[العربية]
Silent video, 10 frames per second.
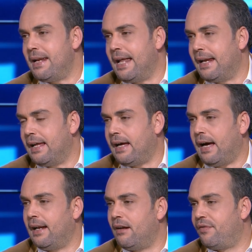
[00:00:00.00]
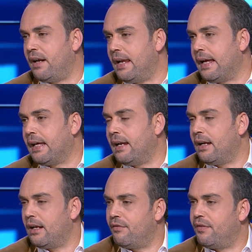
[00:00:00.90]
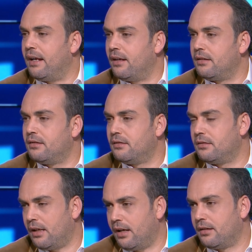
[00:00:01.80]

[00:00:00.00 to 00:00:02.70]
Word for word: على عرش على الفلاق عرش, عرش السلطه أي.